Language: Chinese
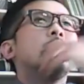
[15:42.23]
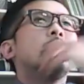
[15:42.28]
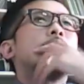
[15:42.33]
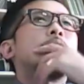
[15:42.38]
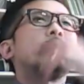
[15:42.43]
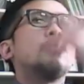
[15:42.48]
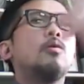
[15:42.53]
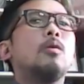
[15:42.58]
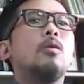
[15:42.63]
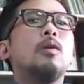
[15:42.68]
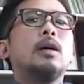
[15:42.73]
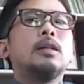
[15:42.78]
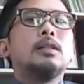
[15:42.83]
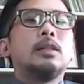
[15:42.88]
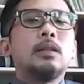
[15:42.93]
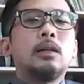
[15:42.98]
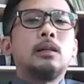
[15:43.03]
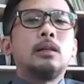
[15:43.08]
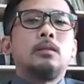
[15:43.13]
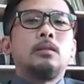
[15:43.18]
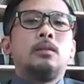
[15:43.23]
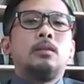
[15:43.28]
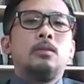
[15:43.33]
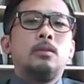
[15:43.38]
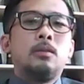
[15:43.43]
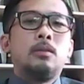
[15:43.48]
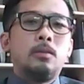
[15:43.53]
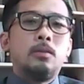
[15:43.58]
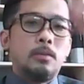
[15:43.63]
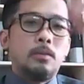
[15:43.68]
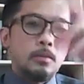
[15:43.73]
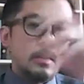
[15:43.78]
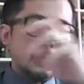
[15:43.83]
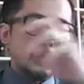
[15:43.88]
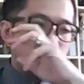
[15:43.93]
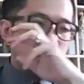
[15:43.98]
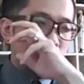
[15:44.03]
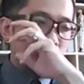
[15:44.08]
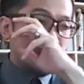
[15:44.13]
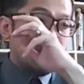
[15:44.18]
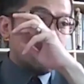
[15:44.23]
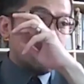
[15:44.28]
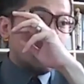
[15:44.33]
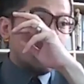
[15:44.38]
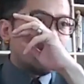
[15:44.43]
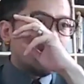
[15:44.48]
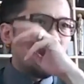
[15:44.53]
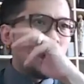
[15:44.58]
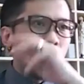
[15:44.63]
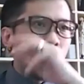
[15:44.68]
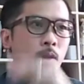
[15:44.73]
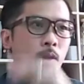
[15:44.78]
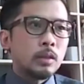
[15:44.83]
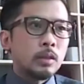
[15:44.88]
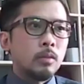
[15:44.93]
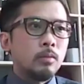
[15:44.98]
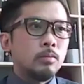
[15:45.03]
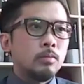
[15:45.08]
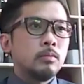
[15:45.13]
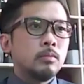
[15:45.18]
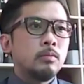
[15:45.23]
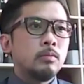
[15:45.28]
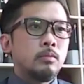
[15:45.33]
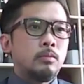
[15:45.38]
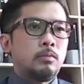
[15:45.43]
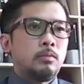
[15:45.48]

但是我后来想到之前有一个万花筒